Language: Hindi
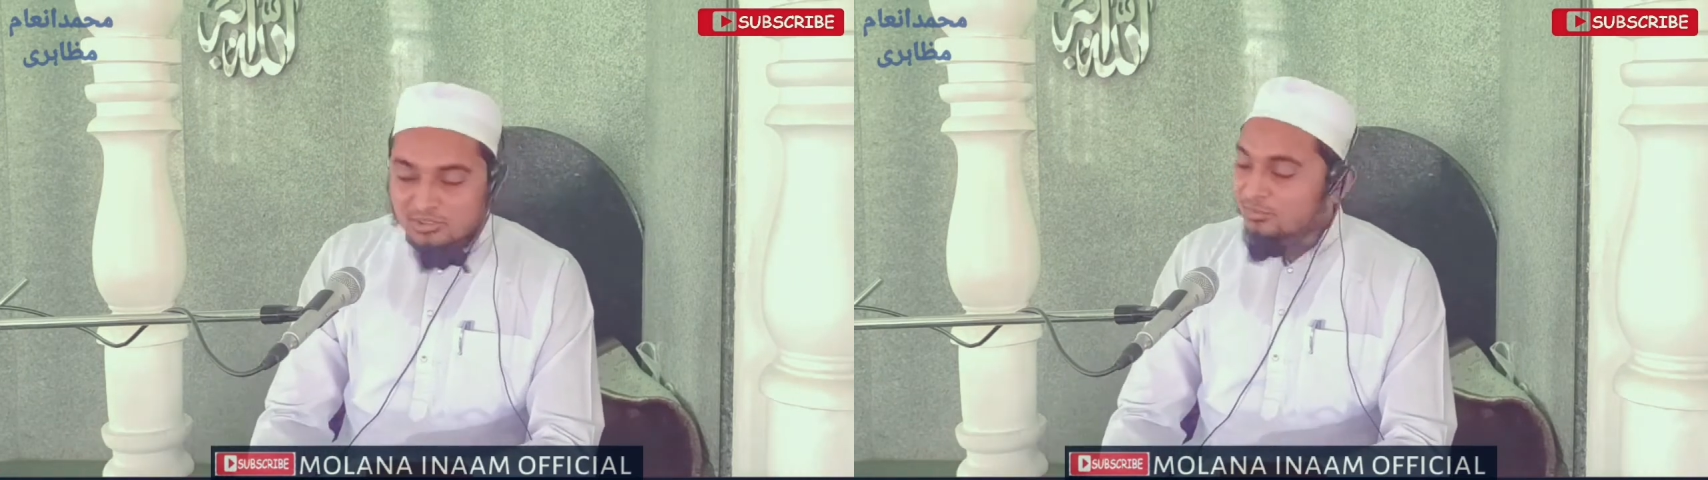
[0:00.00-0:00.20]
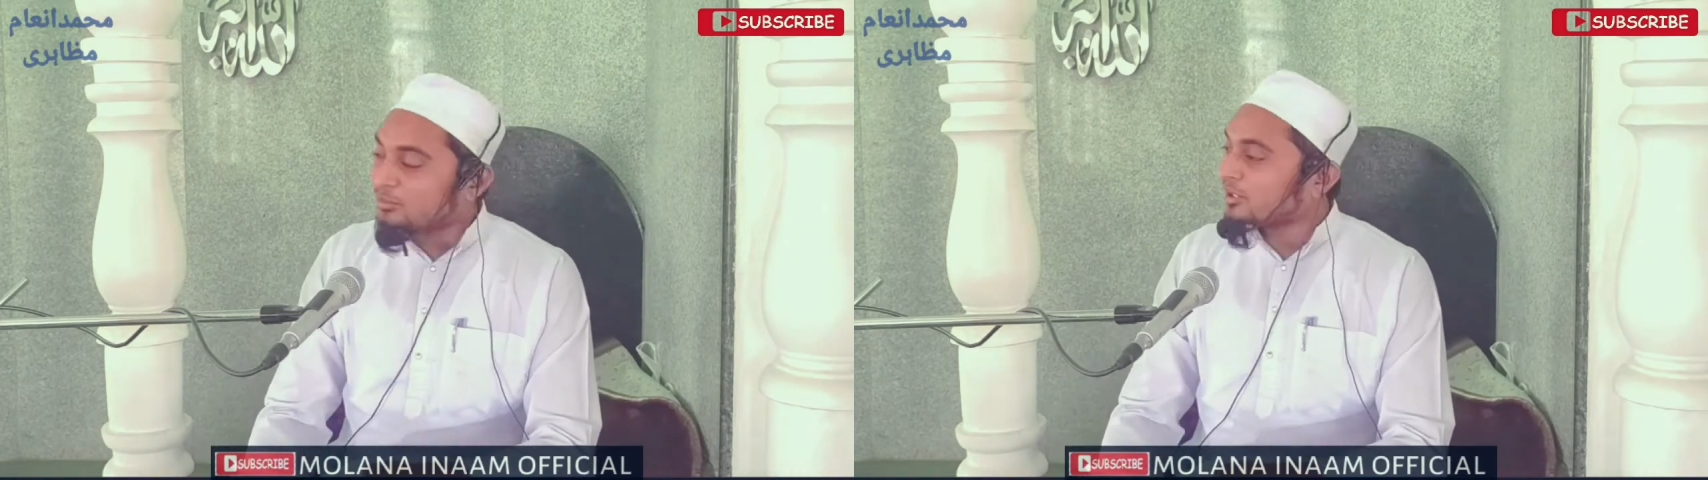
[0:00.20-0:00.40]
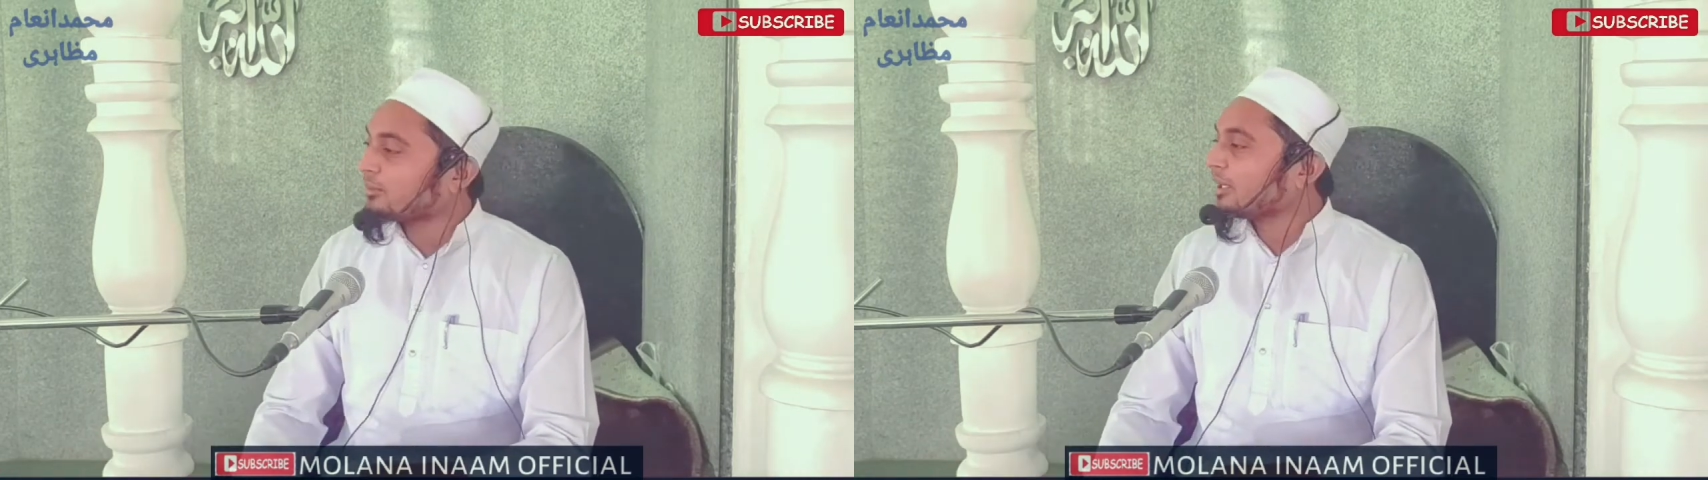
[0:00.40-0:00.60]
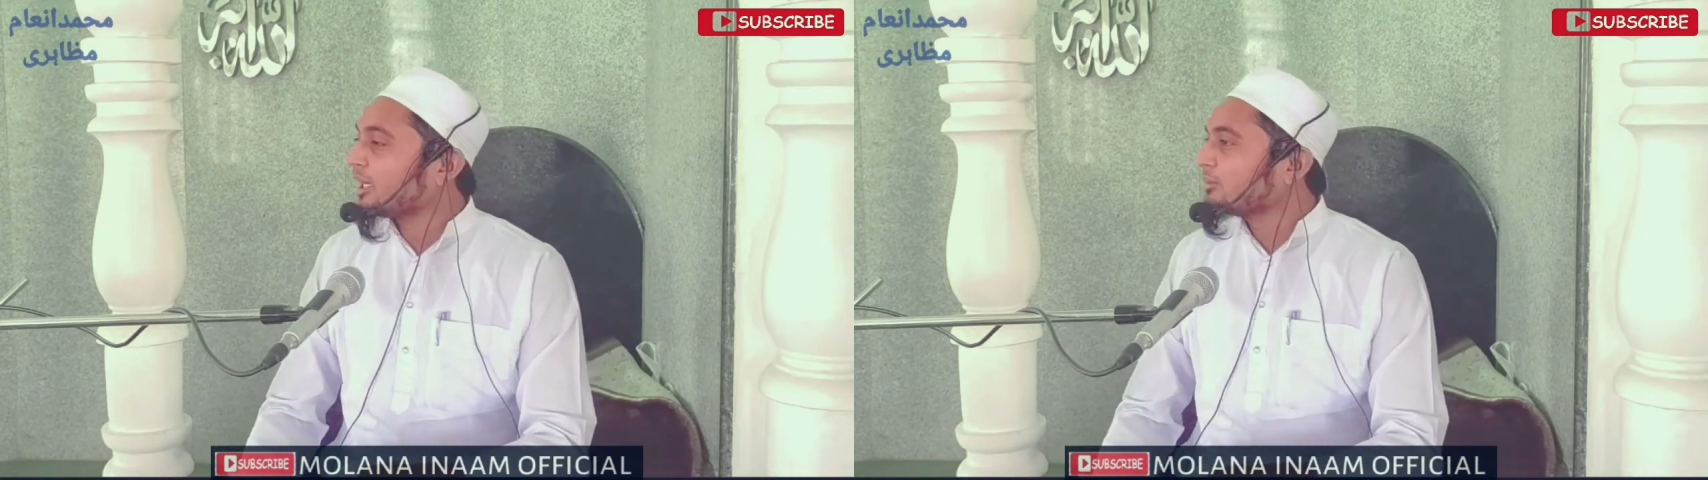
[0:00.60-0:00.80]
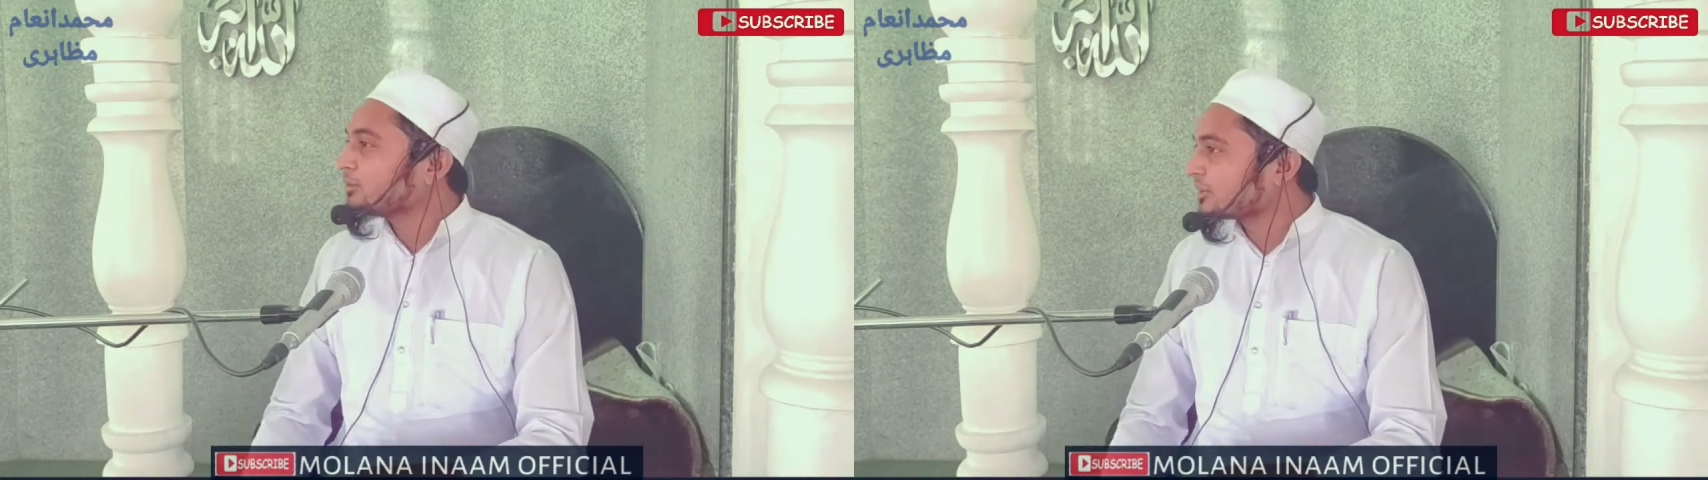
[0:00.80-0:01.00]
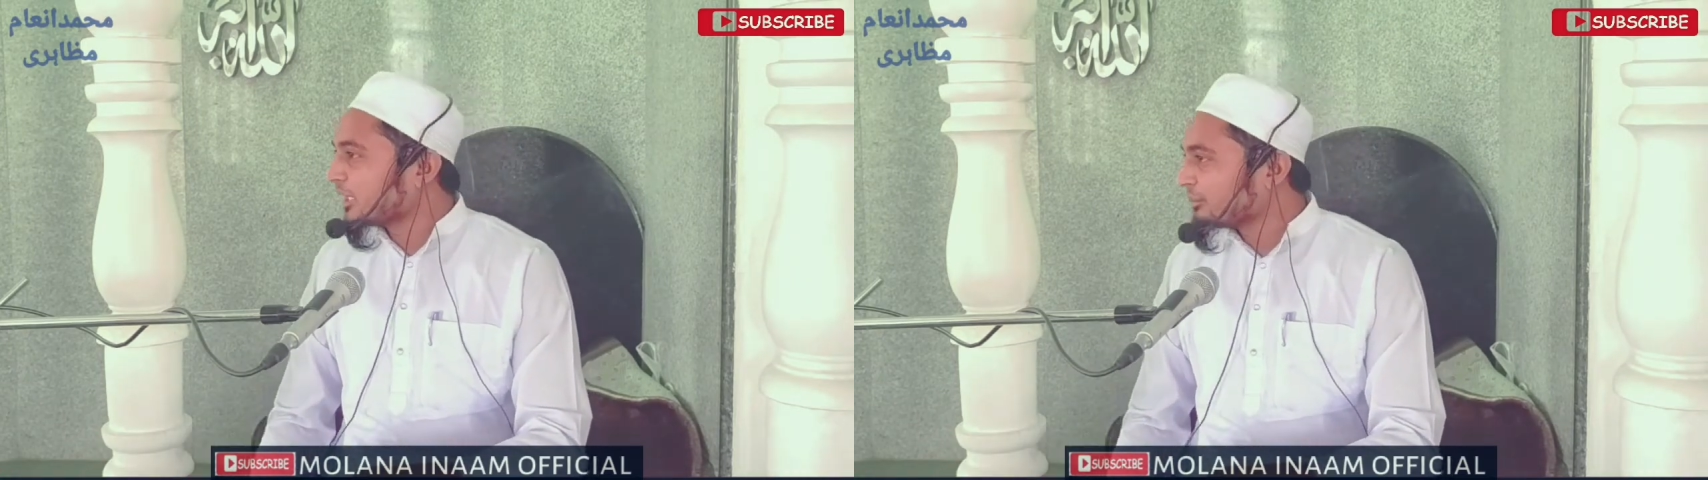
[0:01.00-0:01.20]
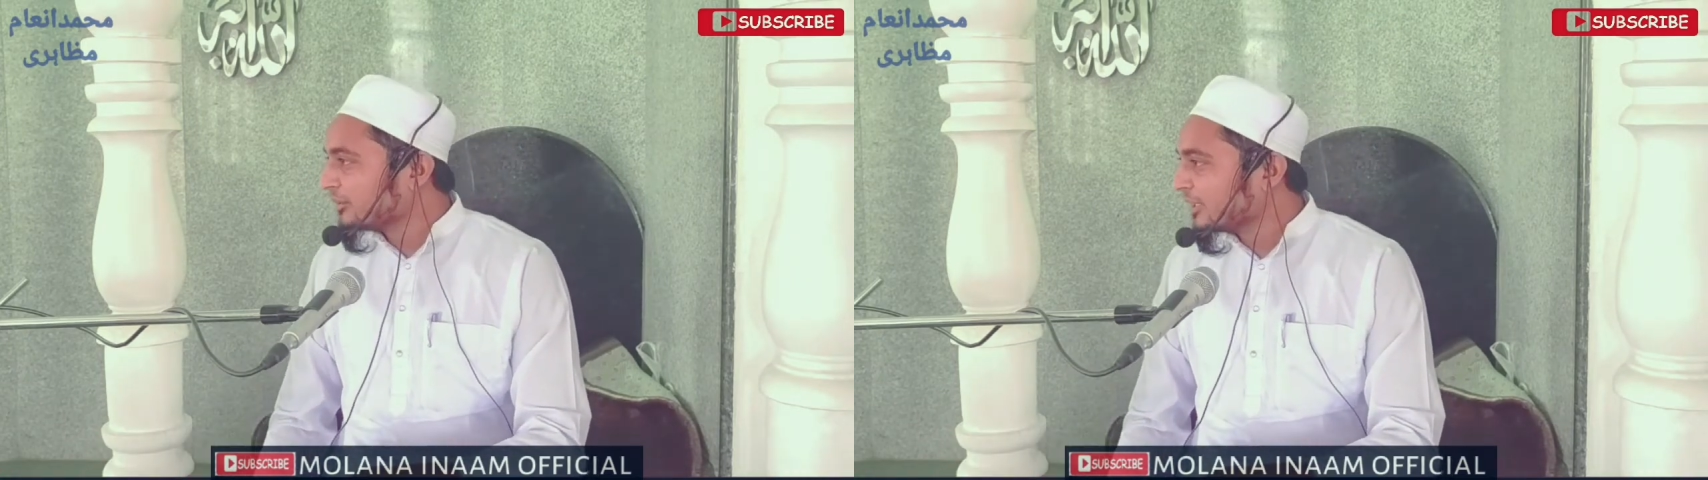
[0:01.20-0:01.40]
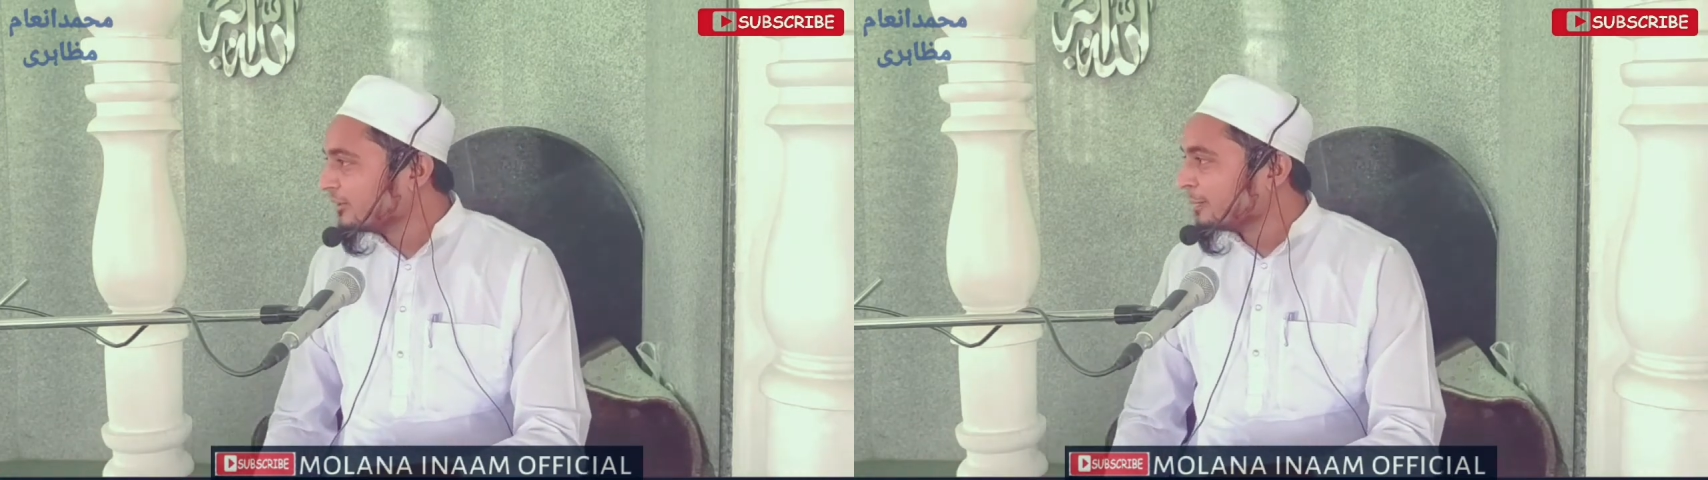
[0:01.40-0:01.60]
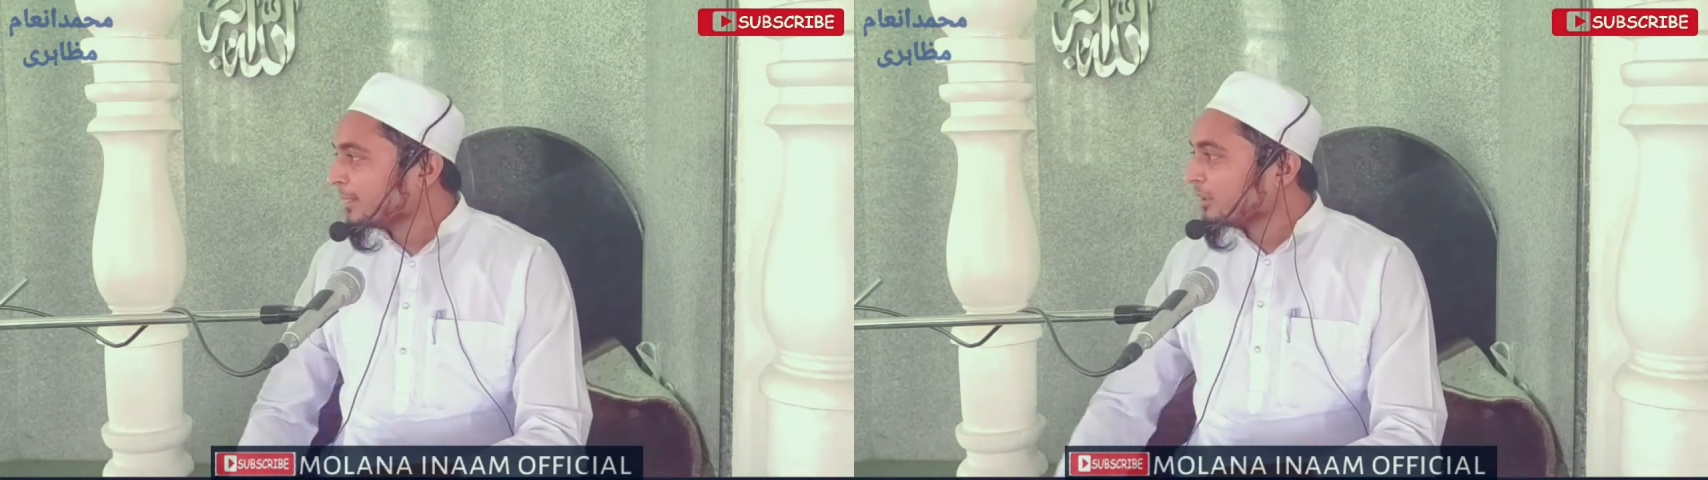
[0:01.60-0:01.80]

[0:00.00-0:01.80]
कि मुसलमान आदमी शराब पिए